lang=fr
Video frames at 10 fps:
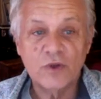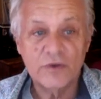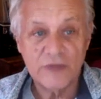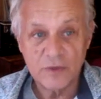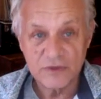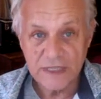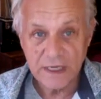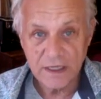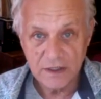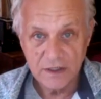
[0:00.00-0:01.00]
IXe
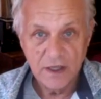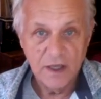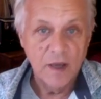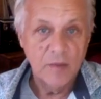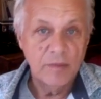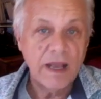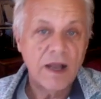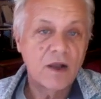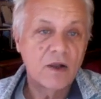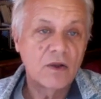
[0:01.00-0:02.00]
siècle
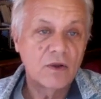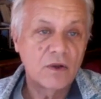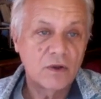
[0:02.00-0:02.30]
par euh,